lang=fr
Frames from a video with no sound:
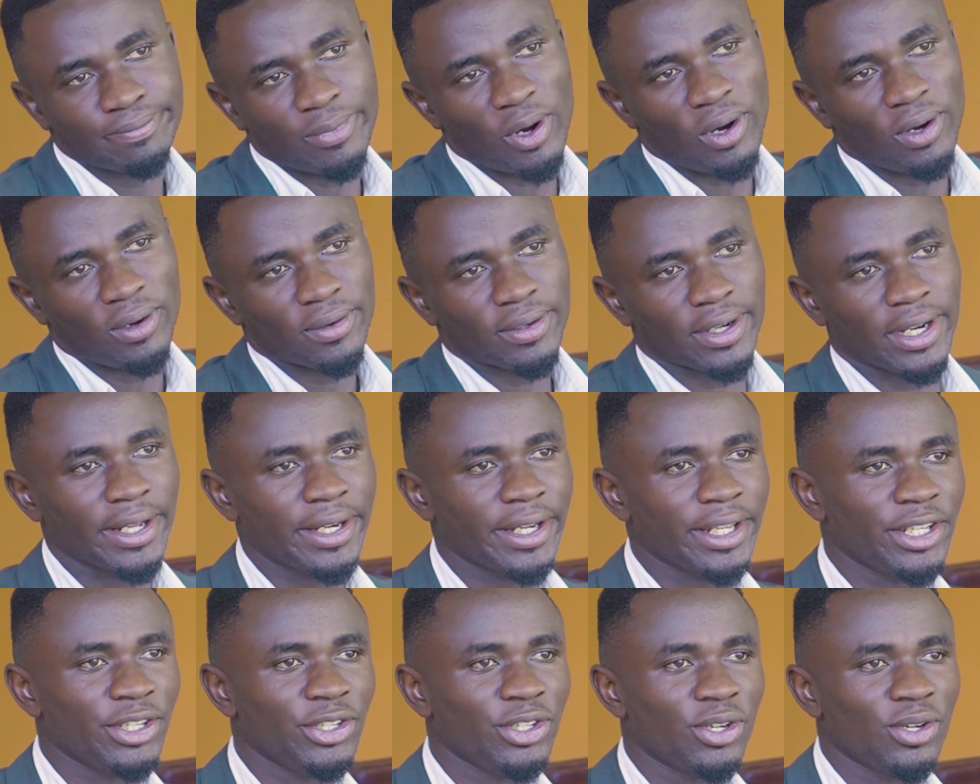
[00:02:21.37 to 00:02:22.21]
Bon, la
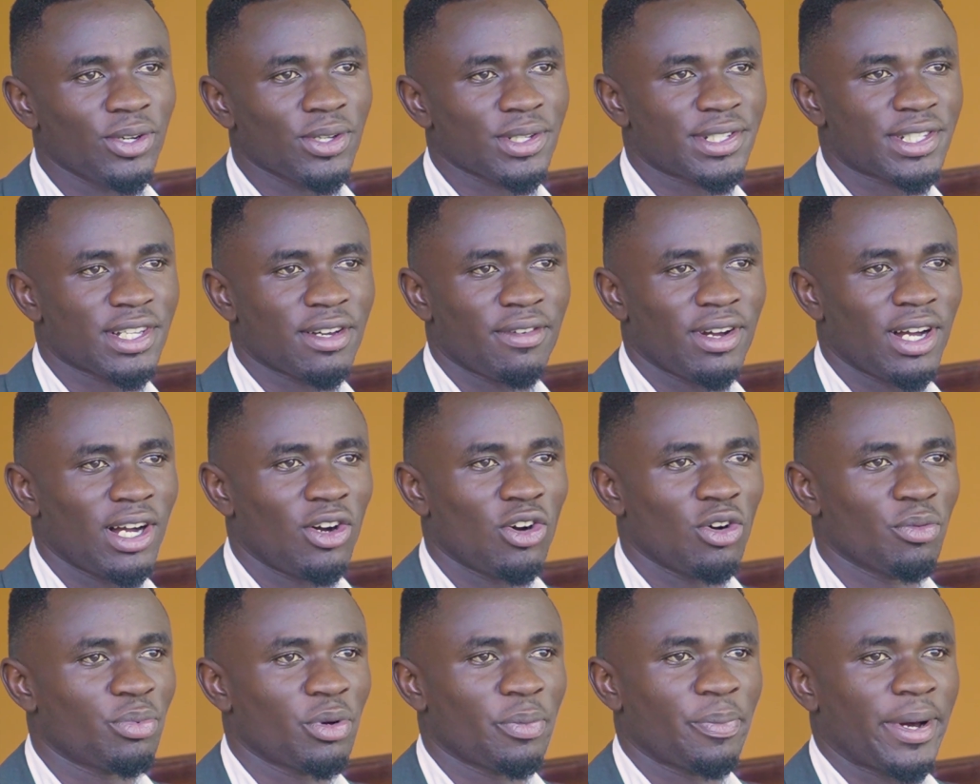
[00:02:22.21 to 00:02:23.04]
Réunion, ça va,
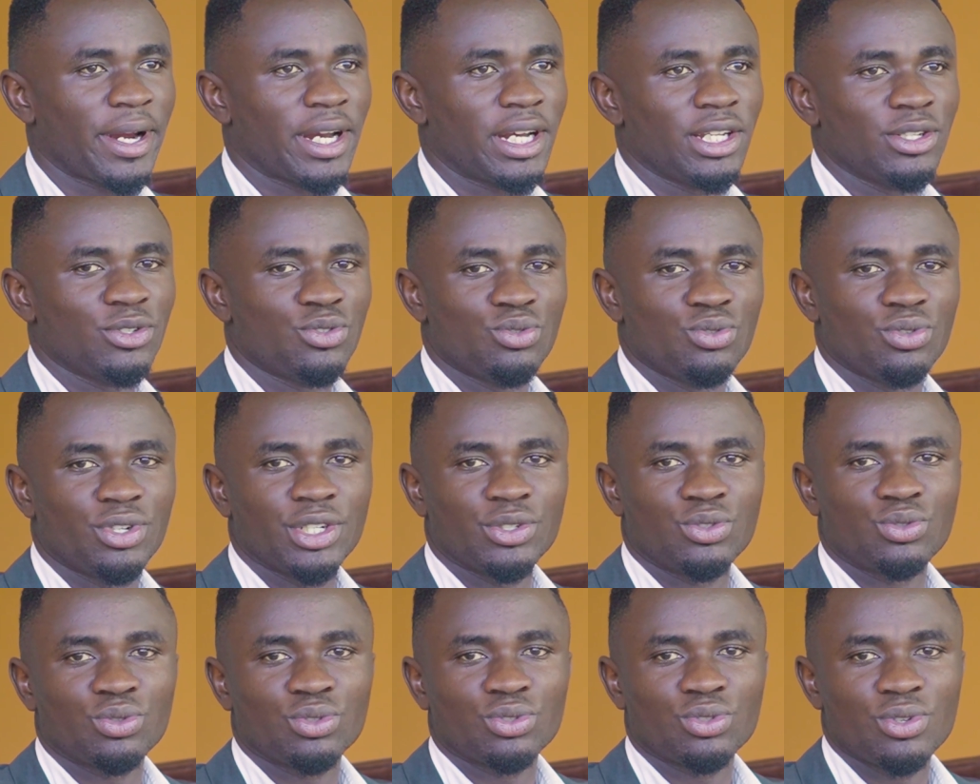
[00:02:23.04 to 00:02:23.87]
on peut parler du
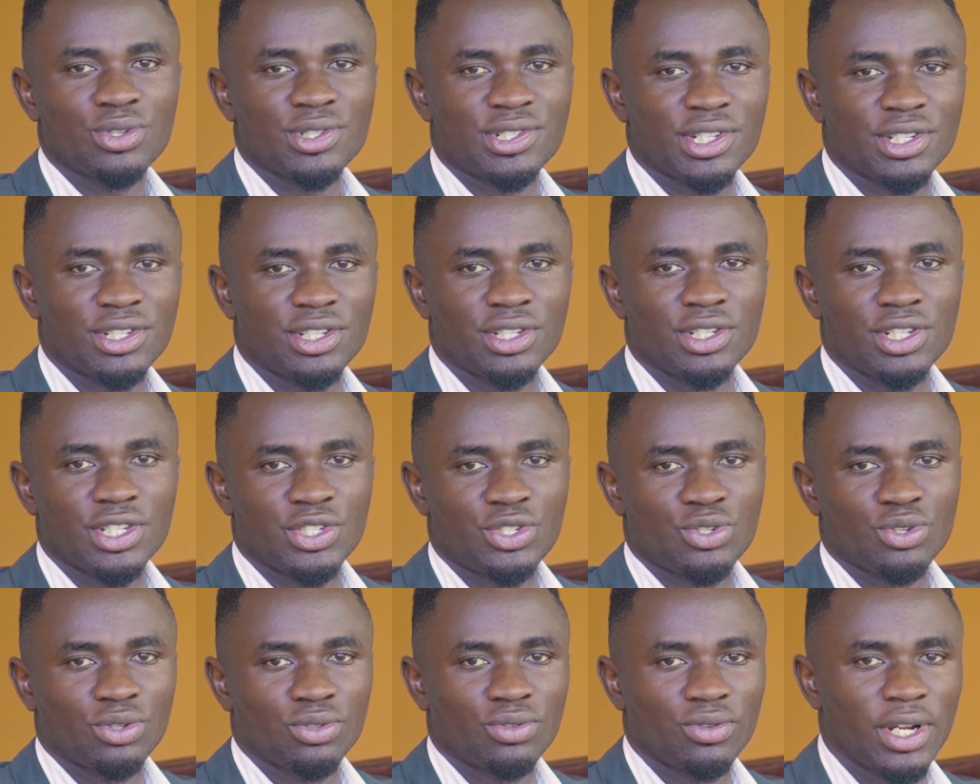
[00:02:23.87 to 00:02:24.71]
retour de cette
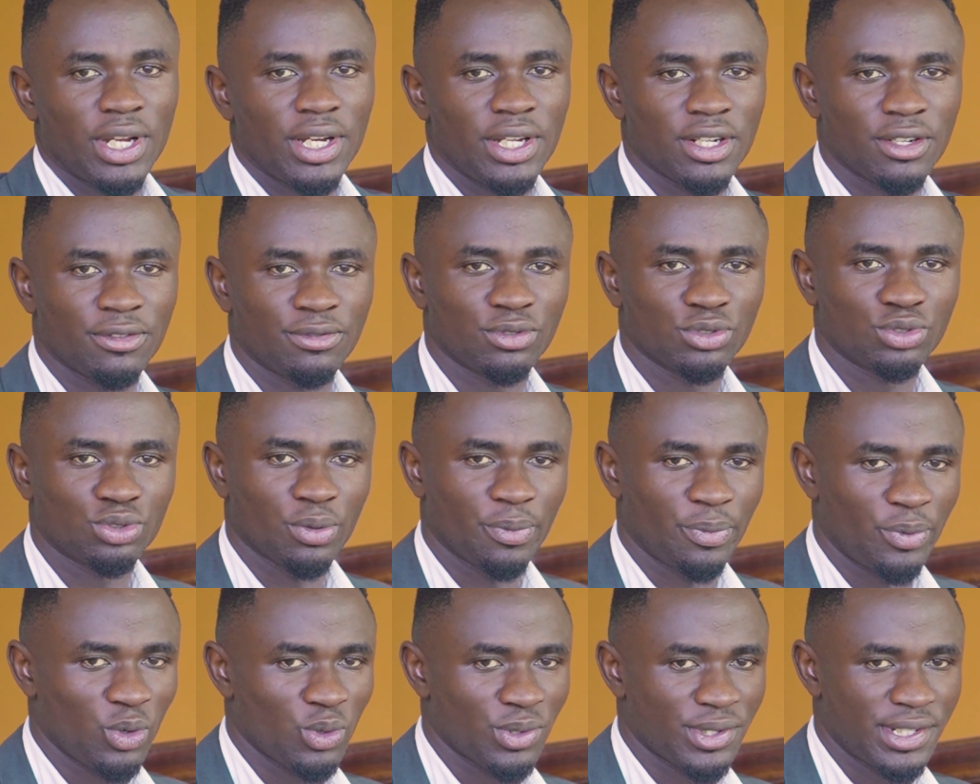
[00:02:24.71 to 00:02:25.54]
édition de la Lina Foot,
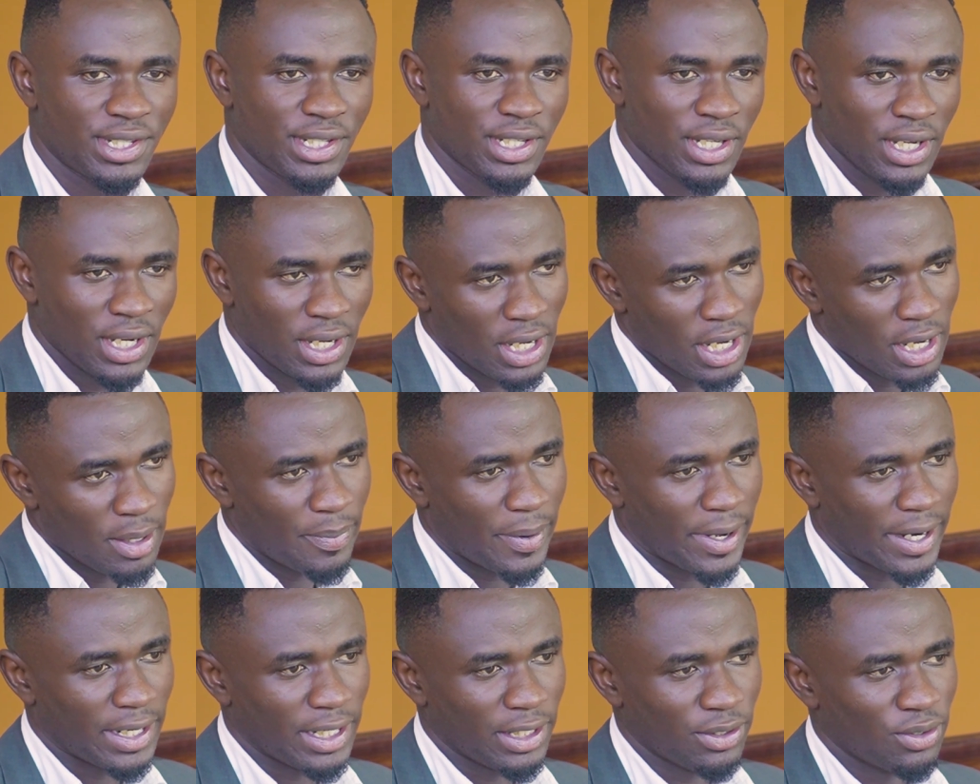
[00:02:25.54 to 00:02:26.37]
on peut aussi
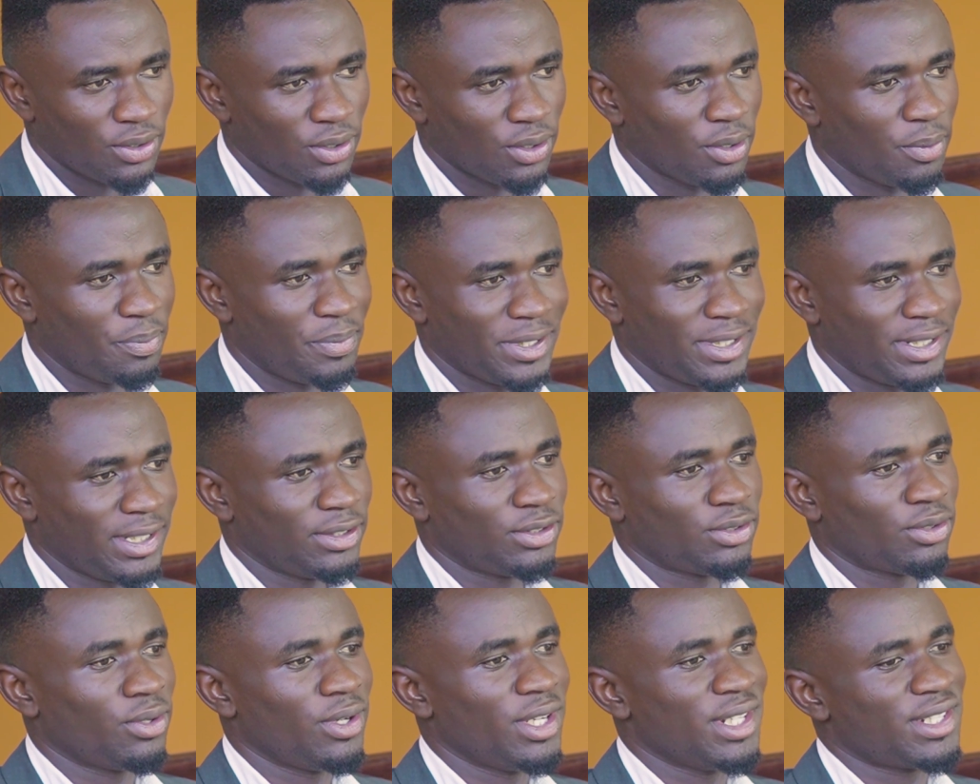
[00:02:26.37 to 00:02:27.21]
parler de
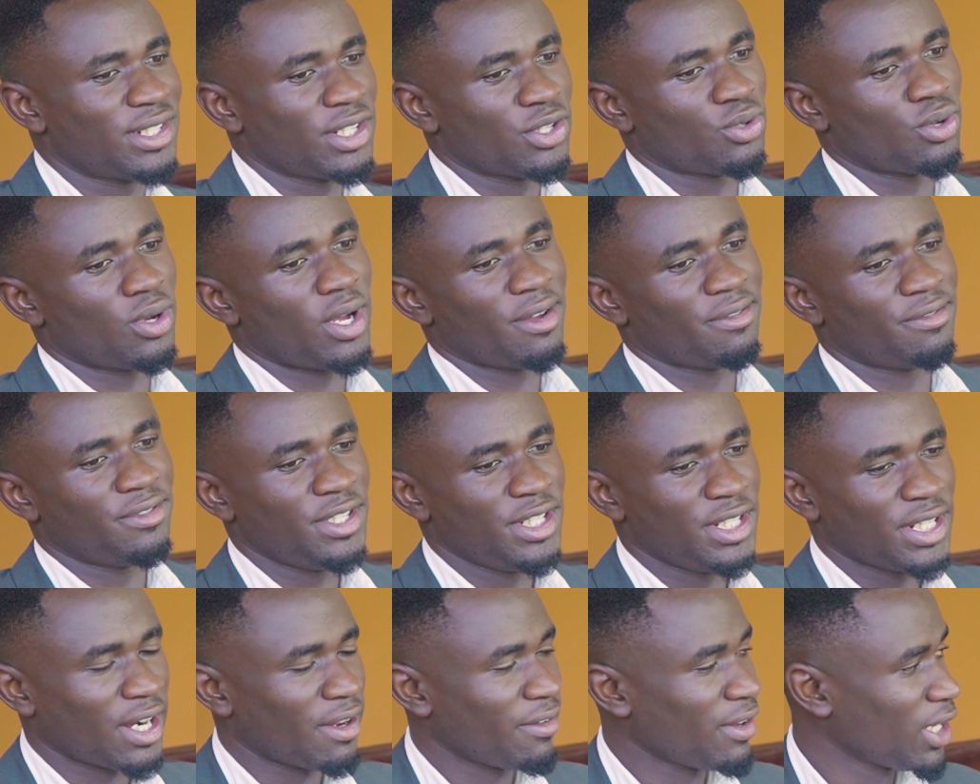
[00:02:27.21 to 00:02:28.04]
peut-être les saisons à
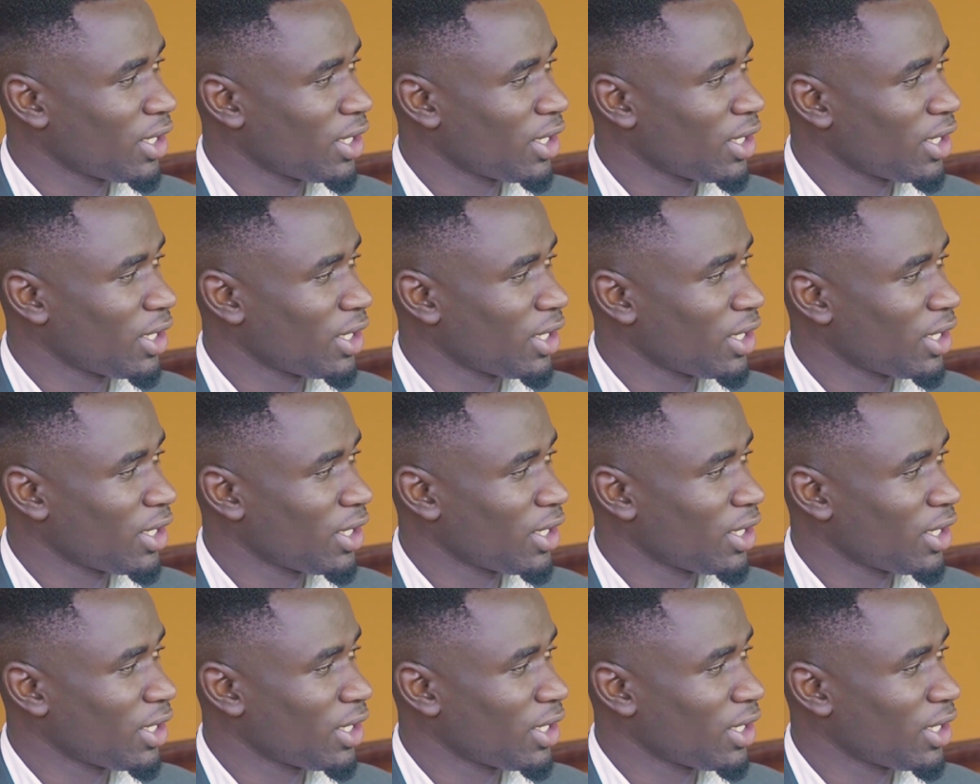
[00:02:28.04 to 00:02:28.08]
venir